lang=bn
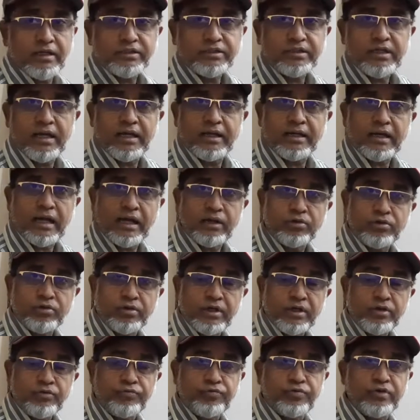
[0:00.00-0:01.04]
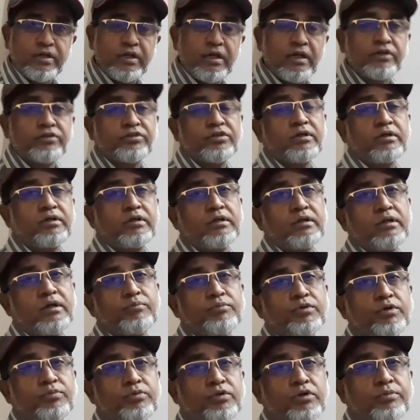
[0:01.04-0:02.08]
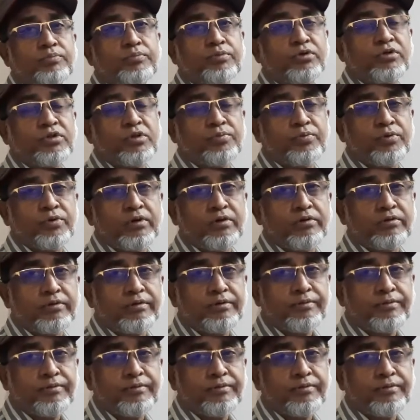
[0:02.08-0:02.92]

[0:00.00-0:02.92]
আসে আর আলোর এই ফিরে আসাটাকে আমরা বলি প্রতিফলন